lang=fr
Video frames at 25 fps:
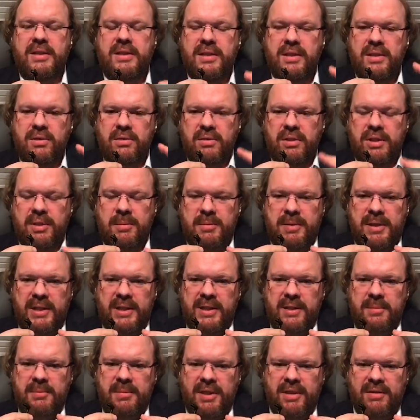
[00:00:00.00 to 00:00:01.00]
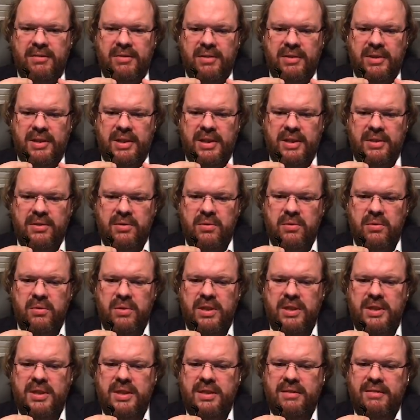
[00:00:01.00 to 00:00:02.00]
C'est ce qu'on appelle
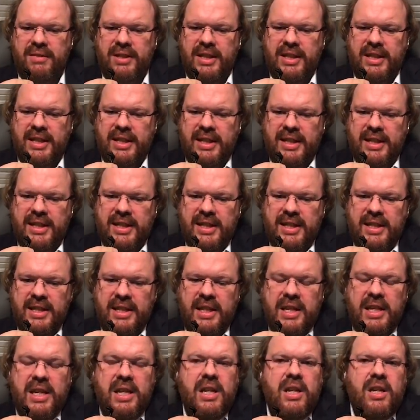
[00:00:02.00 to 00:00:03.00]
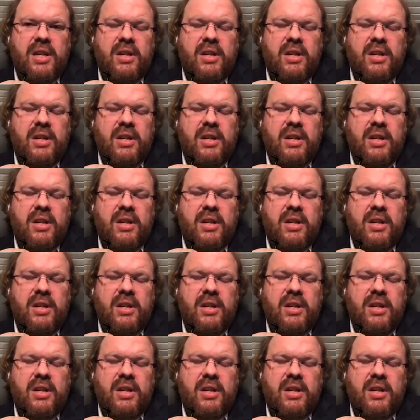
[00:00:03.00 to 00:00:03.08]
l'hyperventilation et ça va créer